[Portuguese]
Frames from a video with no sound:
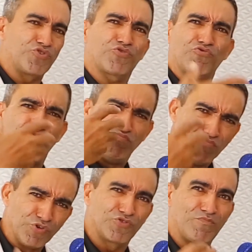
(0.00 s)
um estudo
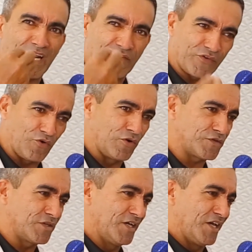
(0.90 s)
muito
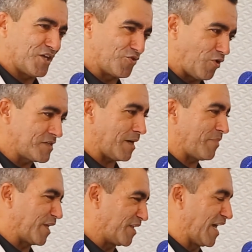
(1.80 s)
maravilhoso que nós
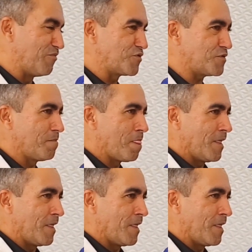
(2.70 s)
aprendemos.